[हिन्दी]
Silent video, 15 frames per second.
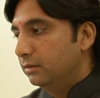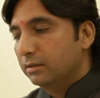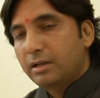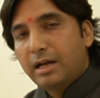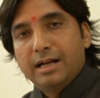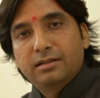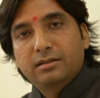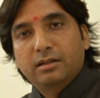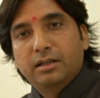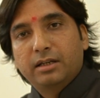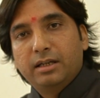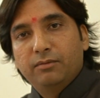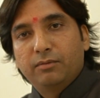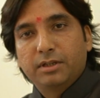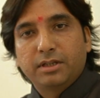खास
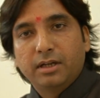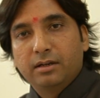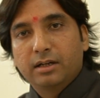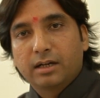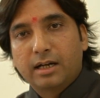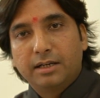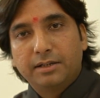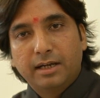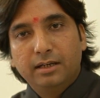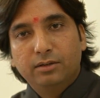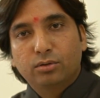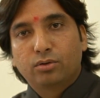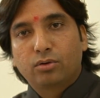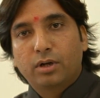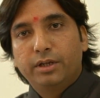करके वजन रखा जाए
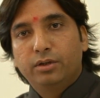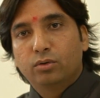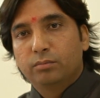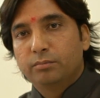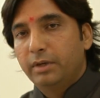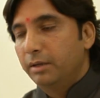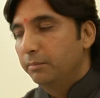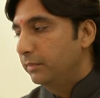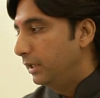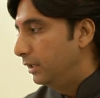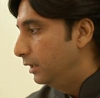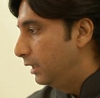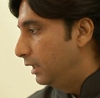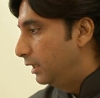तो ड्राइंग रूम में हमने